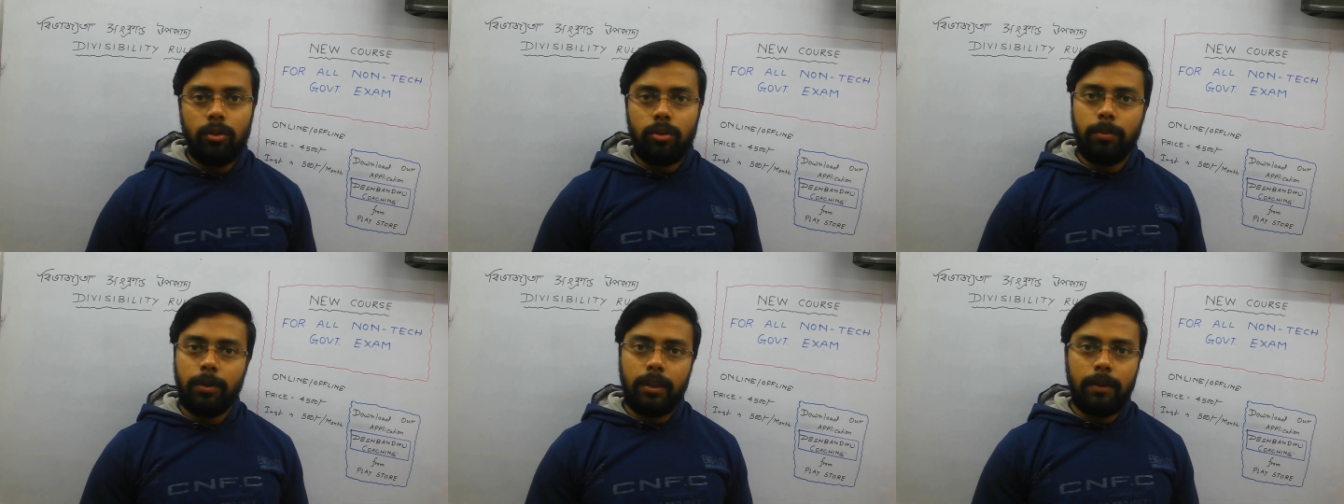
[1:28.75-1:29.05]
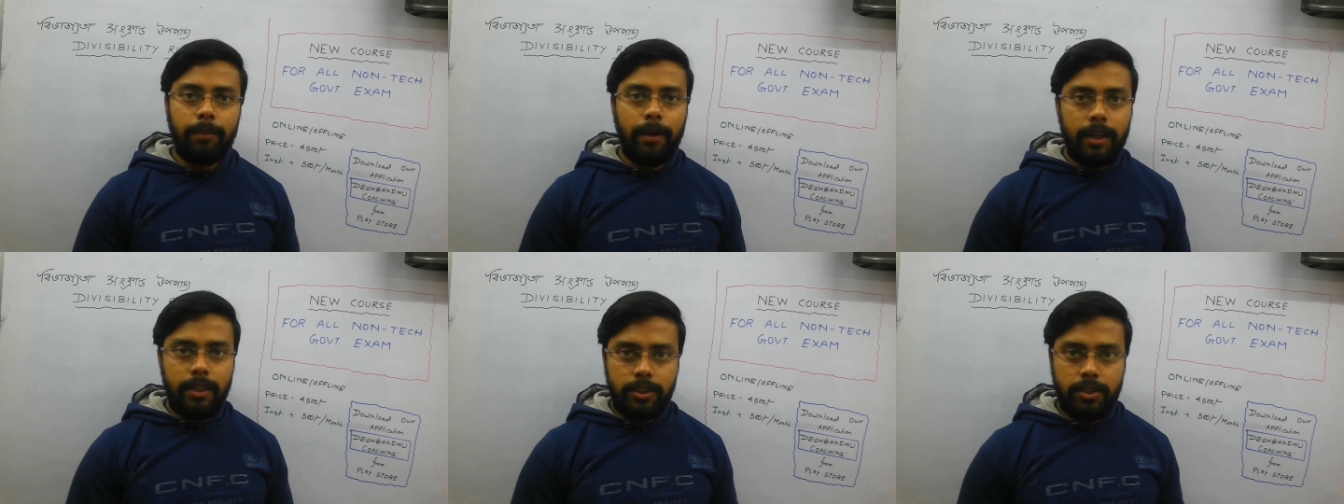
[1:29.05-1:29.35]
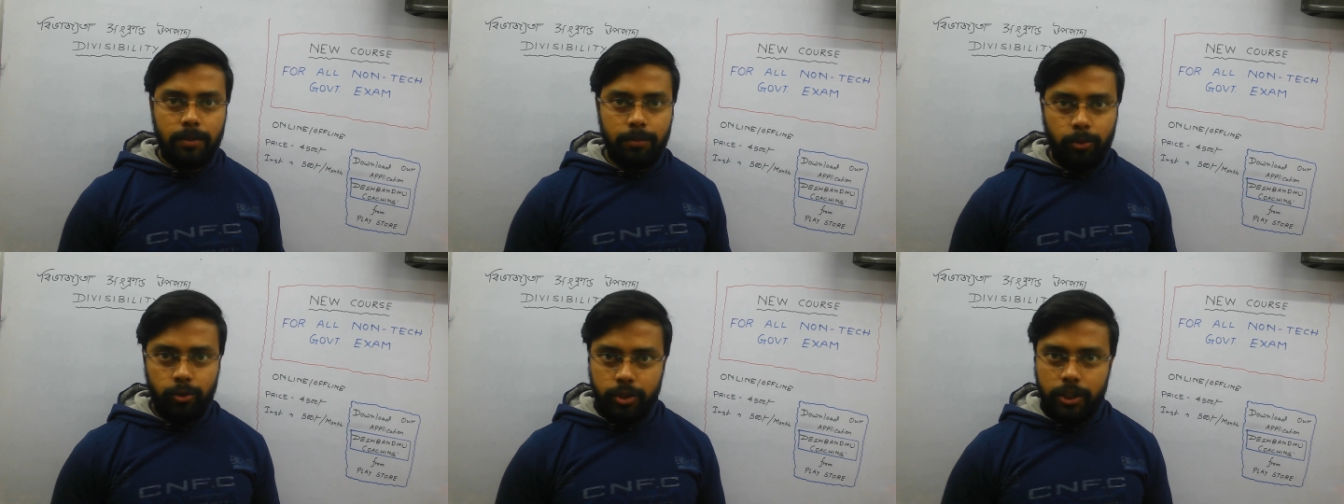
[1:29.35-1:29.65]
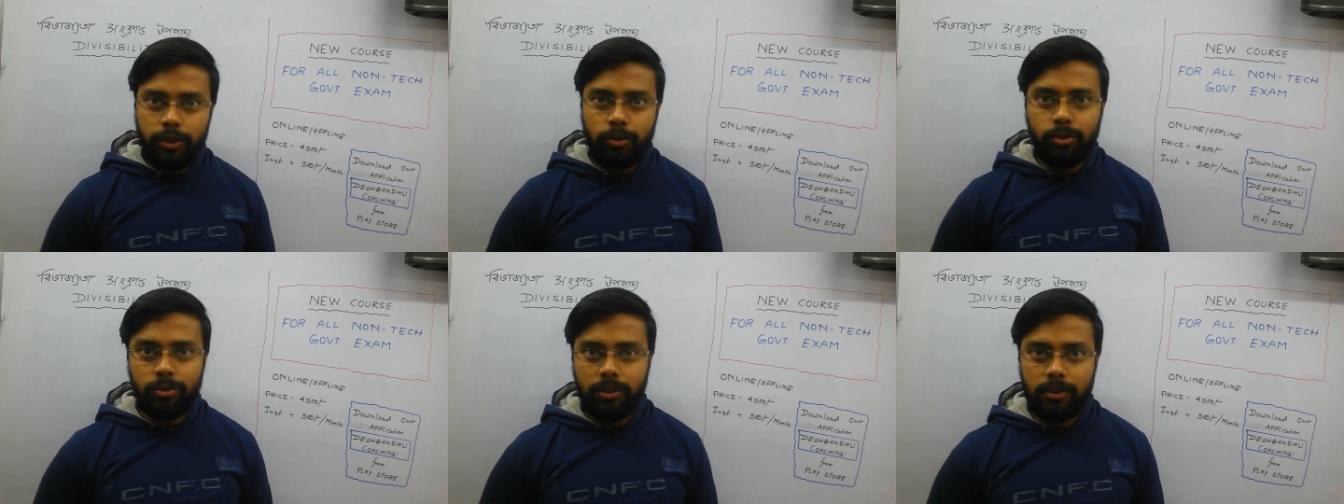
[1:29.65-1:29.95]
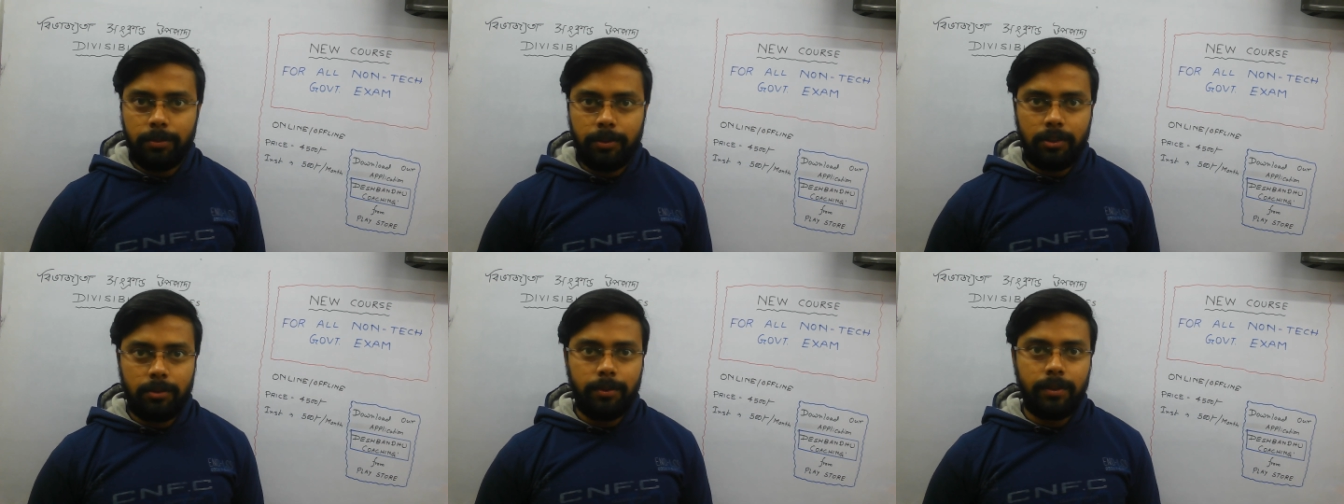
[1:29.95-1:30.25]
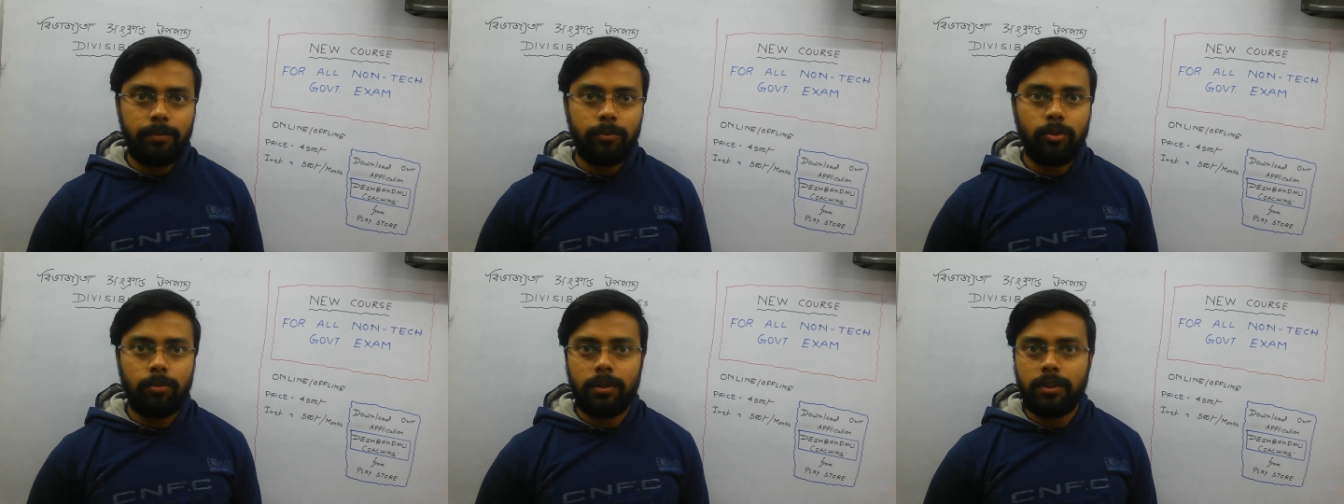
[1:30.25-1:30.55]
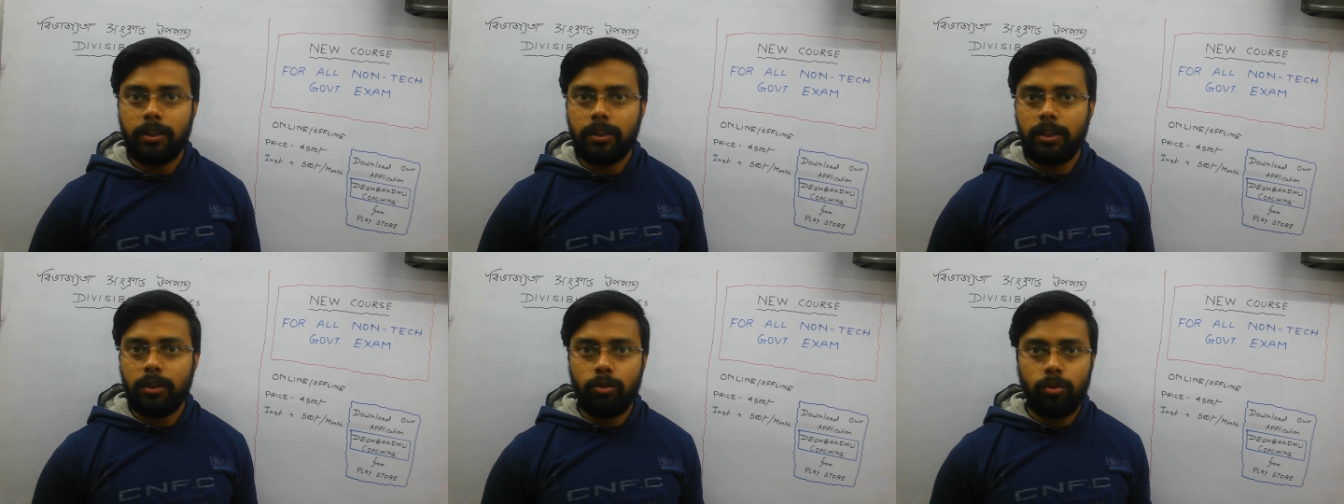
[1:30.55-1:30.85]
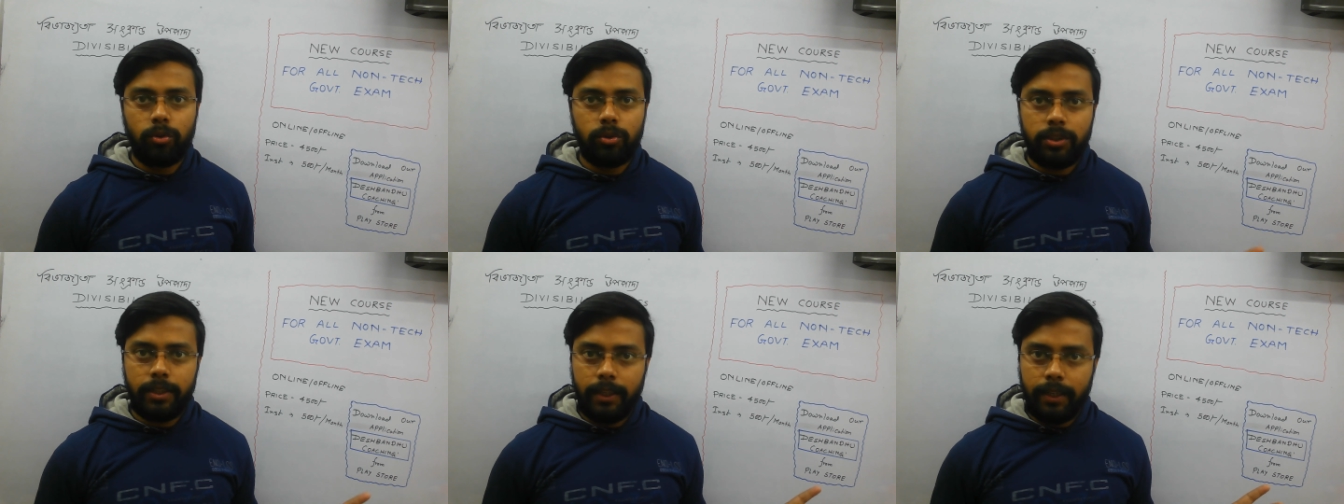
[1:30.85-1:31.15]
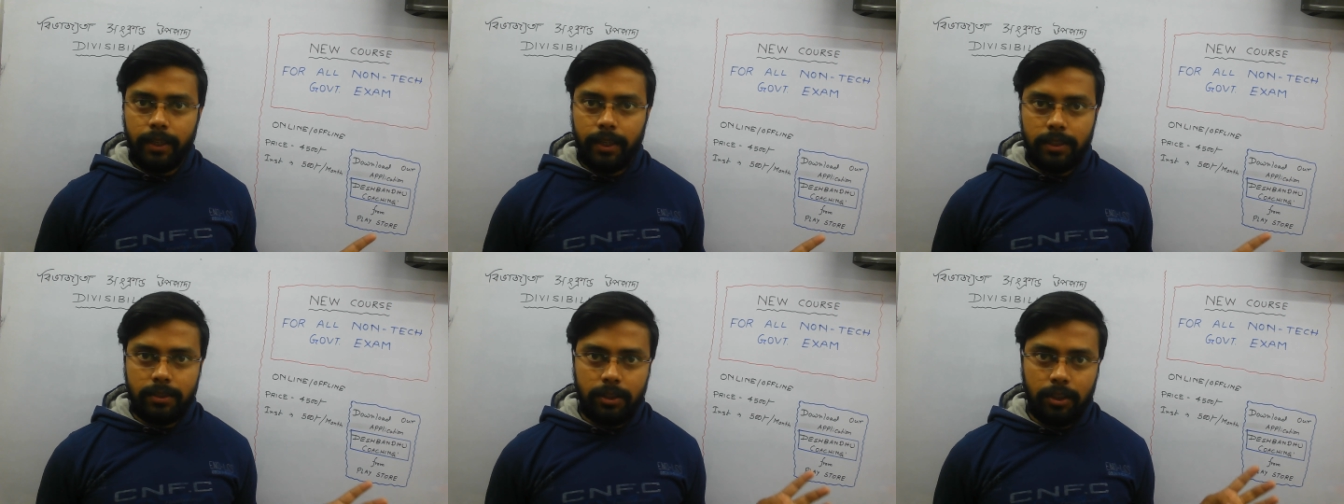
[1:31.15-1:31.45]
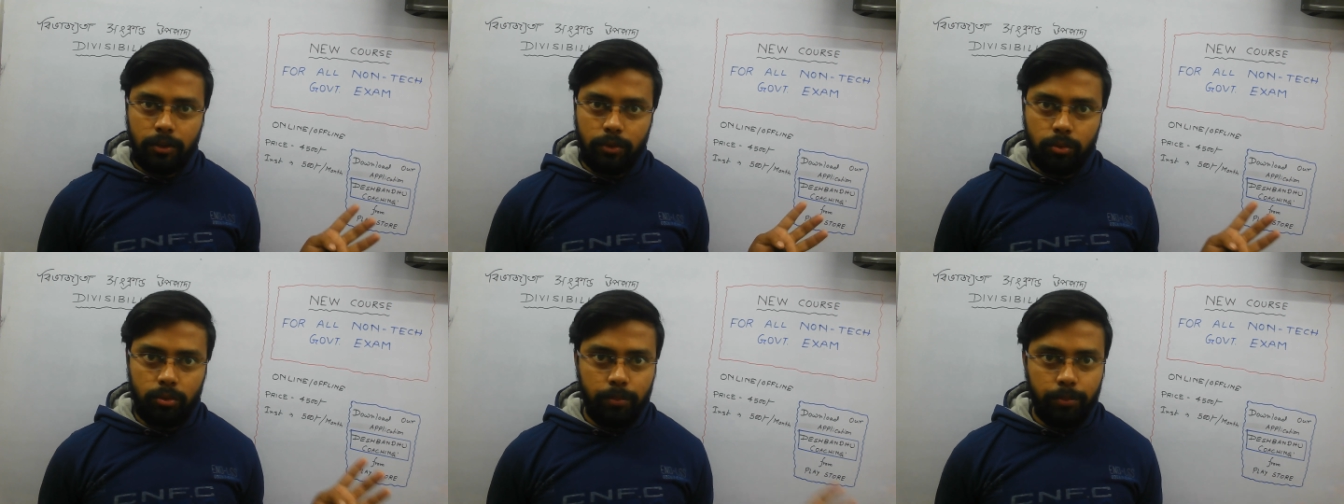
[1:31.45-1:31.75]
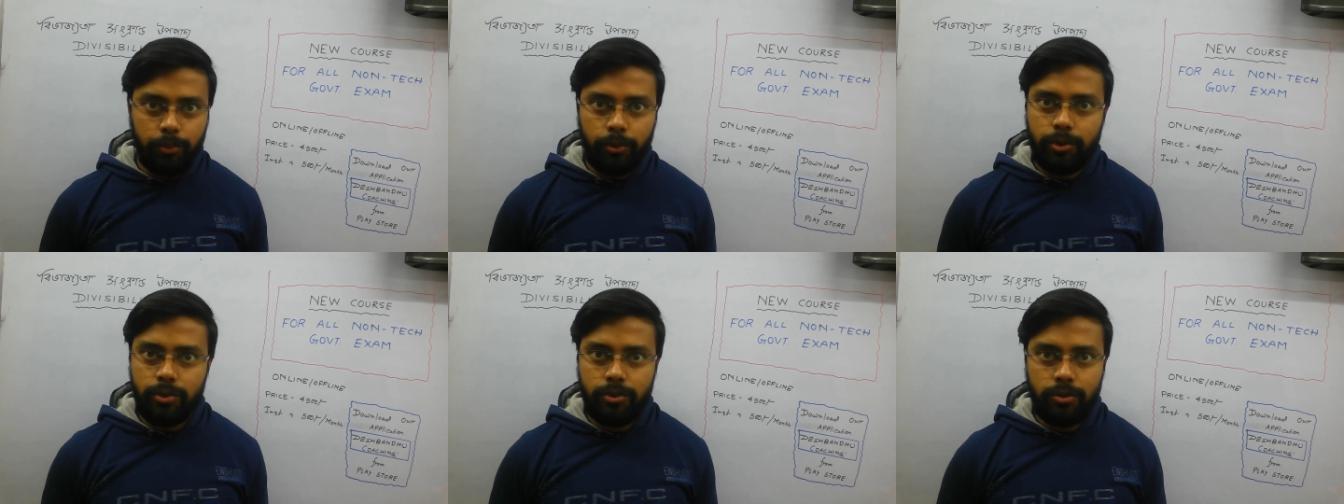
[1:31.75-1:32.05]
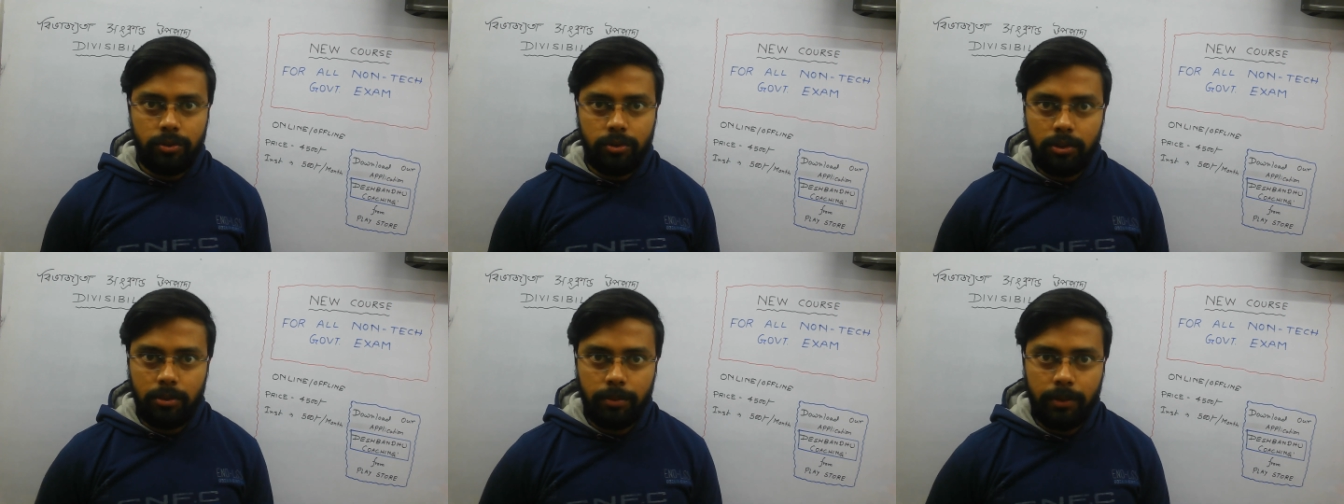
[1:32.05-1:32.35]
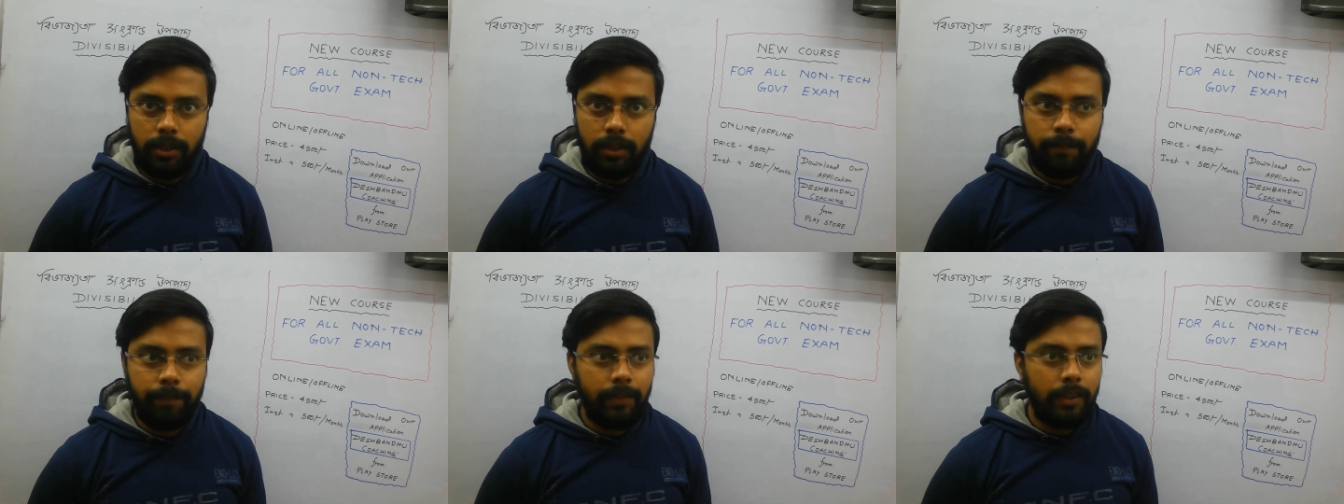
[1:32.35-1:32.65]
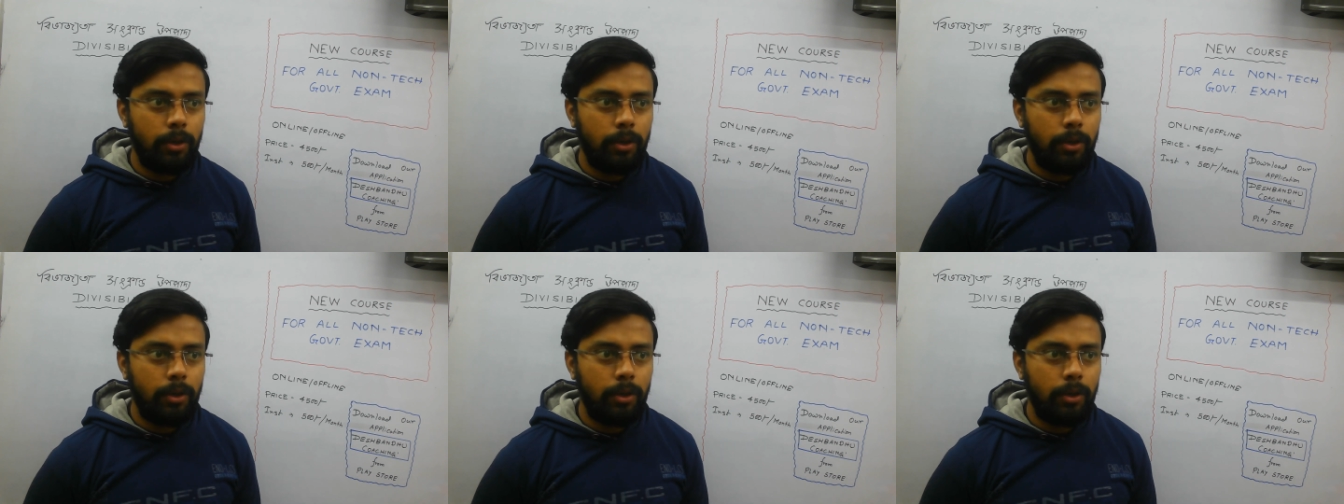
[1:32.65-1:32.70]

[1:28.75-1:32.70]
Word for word: তোমাদের বাড়িতে বসেই করতে পারবে তোমাদেরকে কোনো জায়গায় আসার কোনো প্রয়োজনও হবে না